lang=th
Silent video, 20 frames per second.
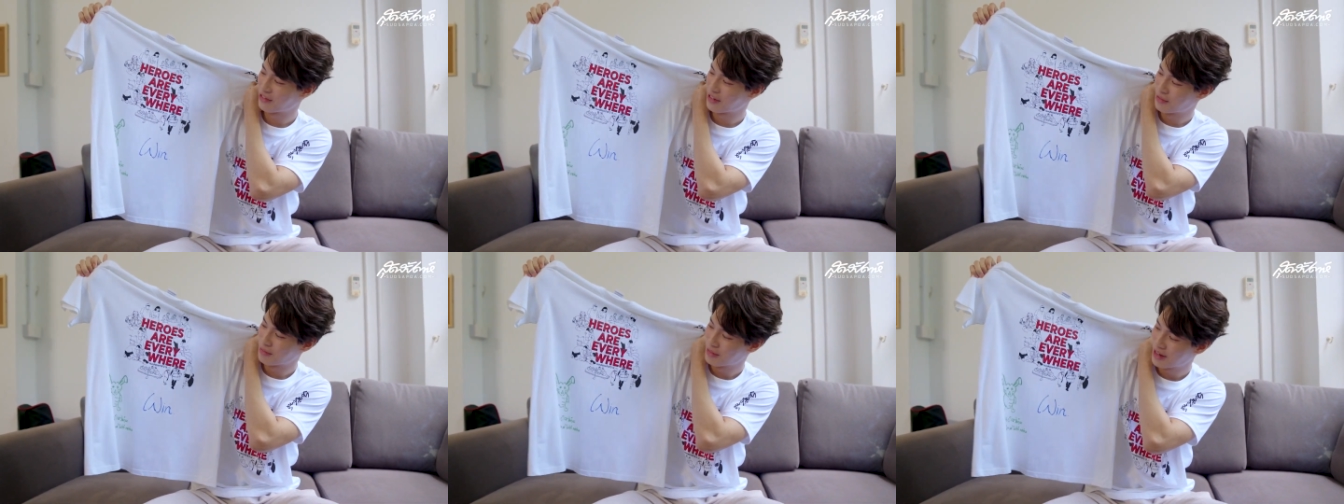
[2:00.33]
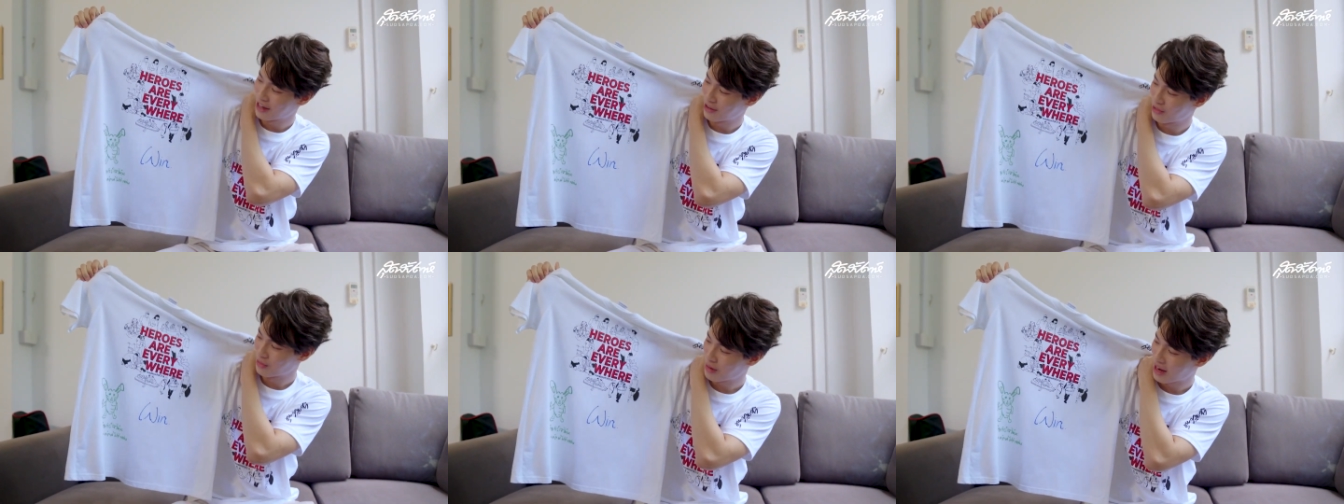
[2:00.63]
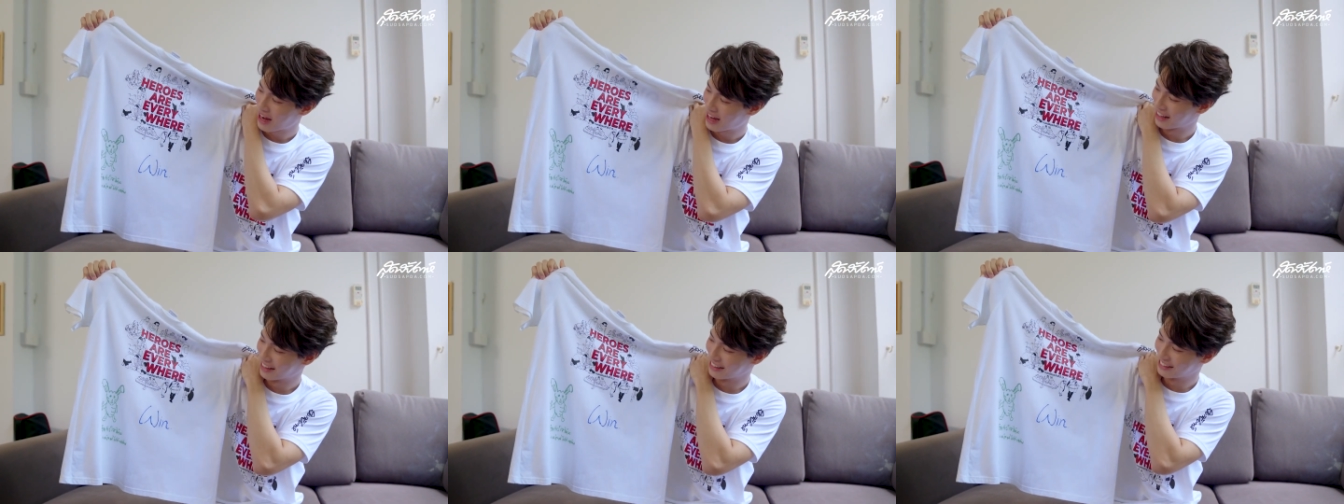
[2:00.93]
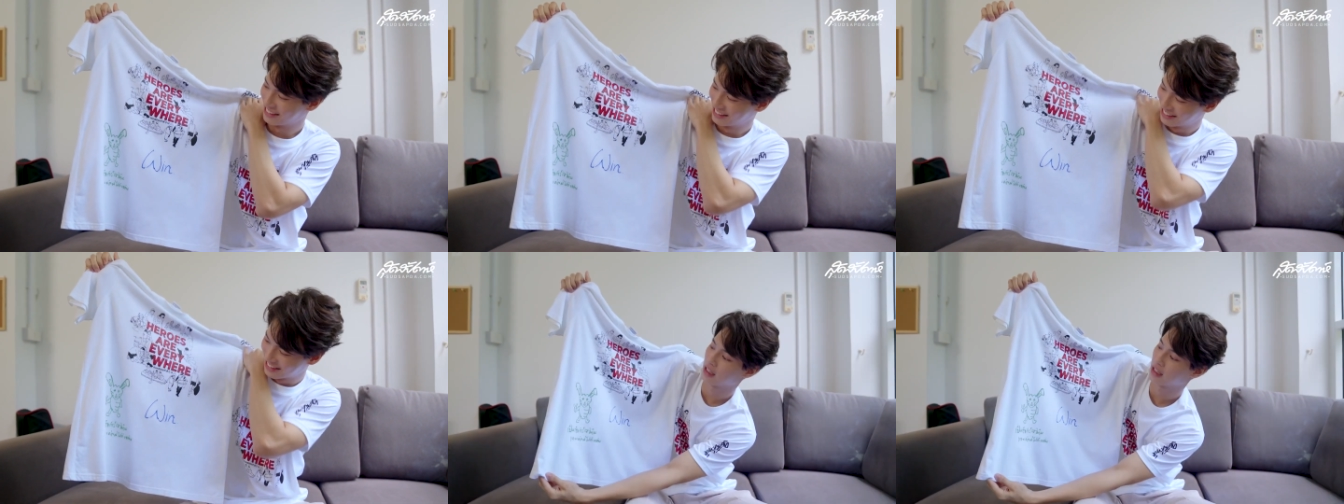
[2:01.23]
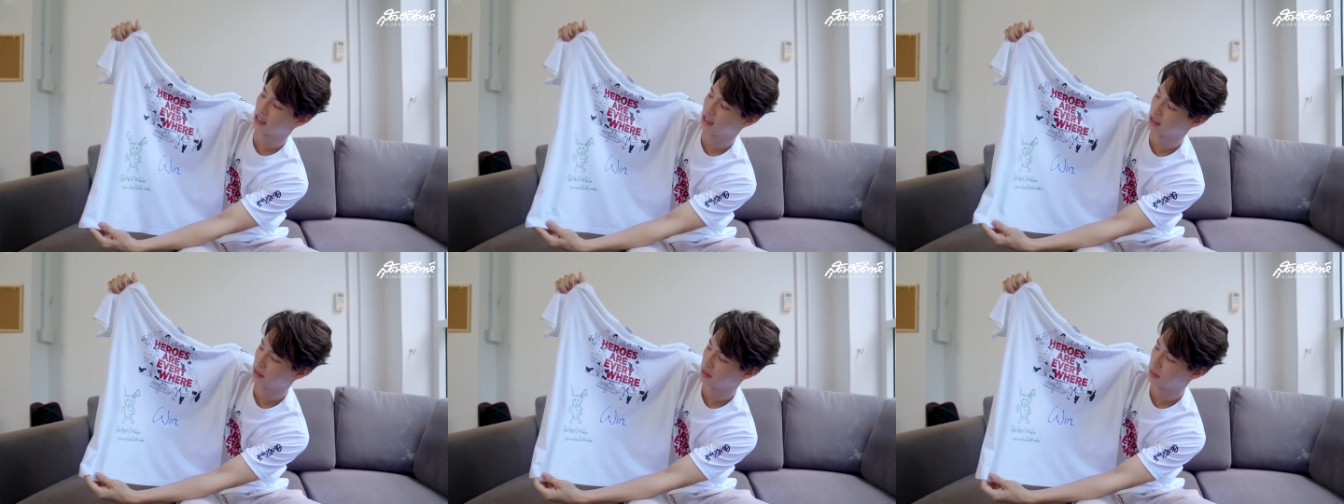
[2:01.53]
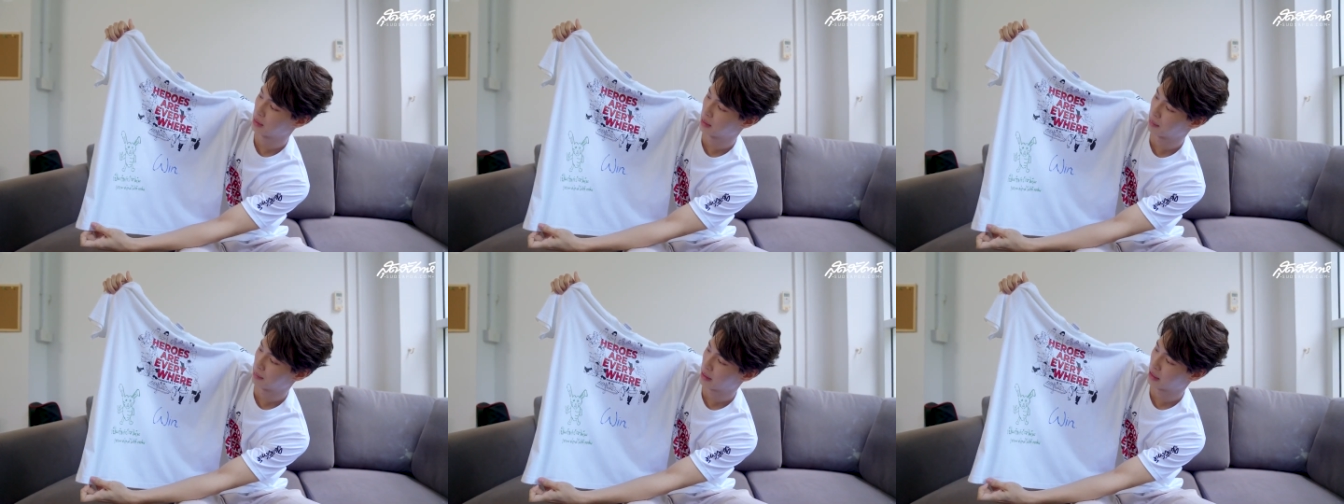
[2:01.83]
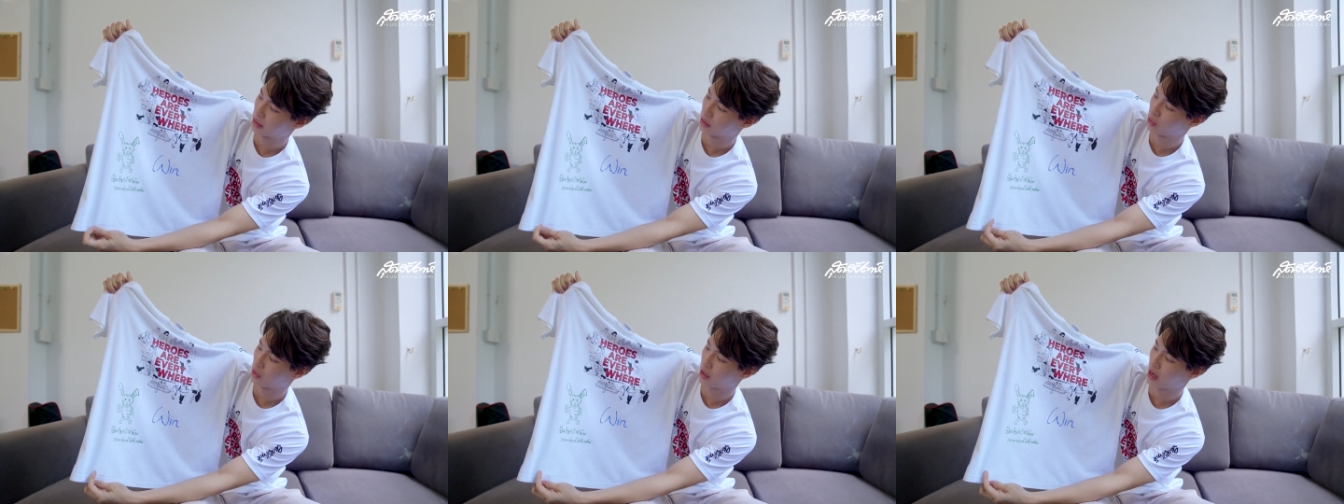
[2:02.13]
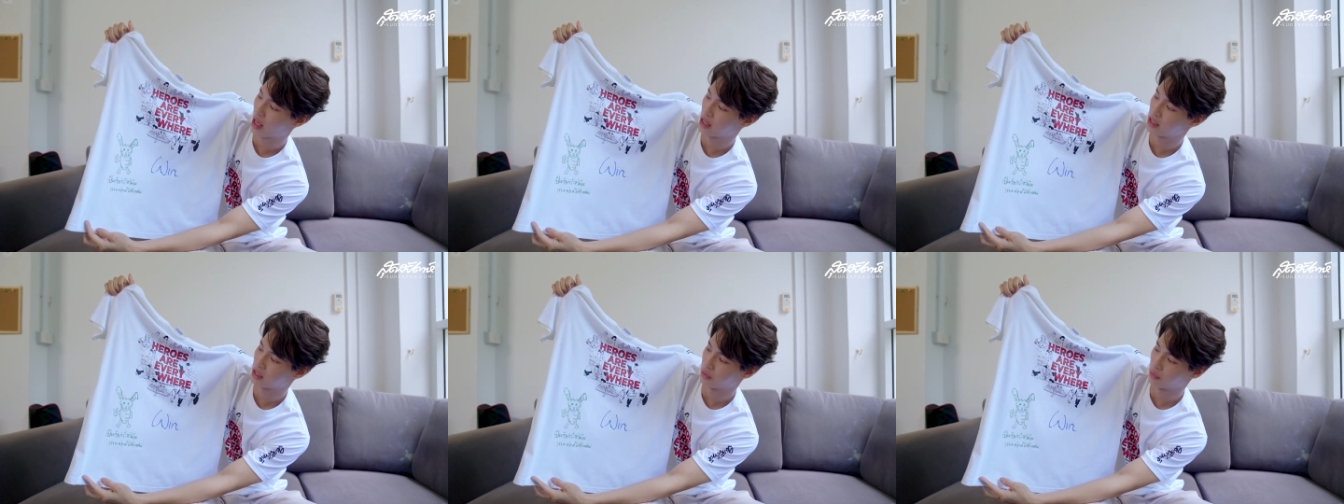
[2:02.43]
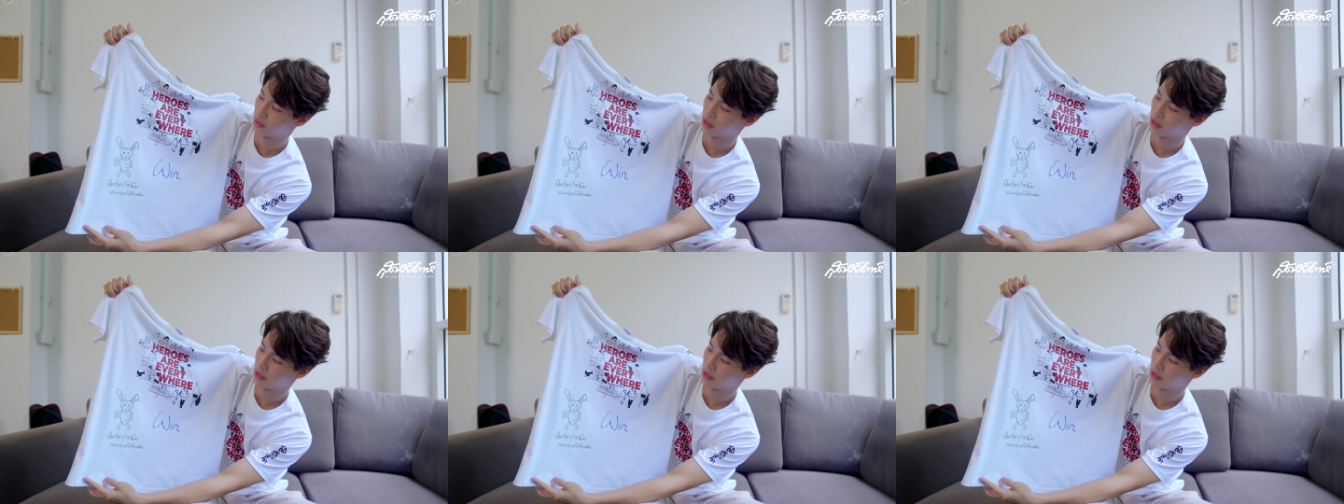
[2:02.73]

ฝีมืออนุบาลก็คือเหมือนเป็นตัวแทนเด็